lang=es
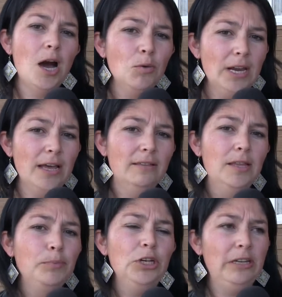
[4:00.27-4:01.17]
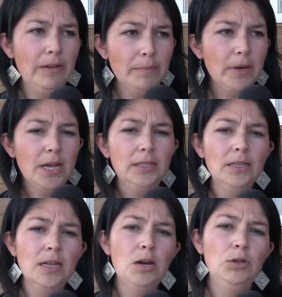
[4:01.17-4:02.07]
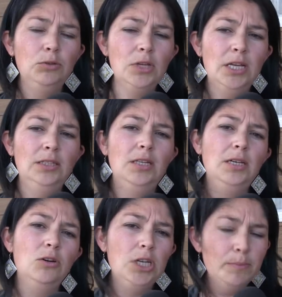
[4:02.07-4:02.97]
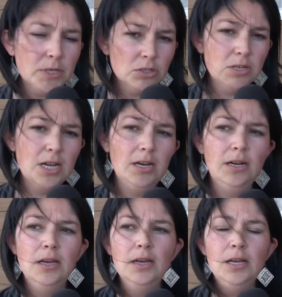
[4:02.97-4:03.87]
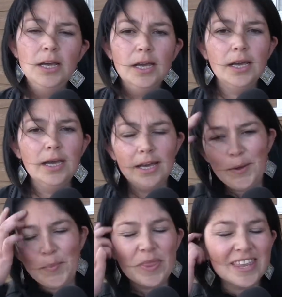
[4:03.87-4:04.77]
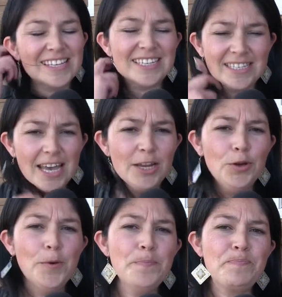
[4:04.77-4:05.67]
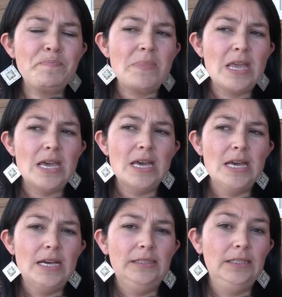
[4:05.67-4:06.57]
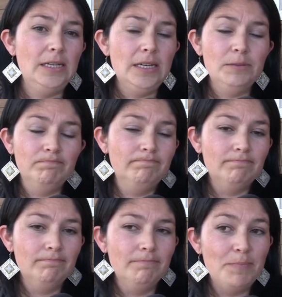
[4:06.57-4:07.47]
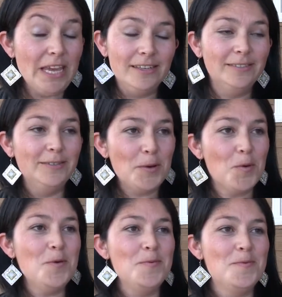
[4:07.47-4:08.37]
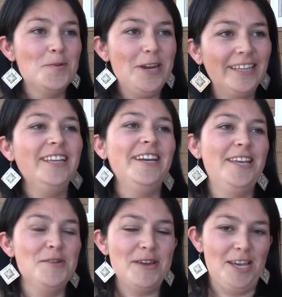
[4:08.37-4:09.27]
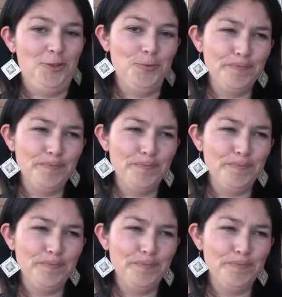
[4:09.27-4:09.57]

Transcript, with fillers: aulas disponibles para atender a los estudiantes, con el personal necesario. así que bien, estamos con, harta energía para eso.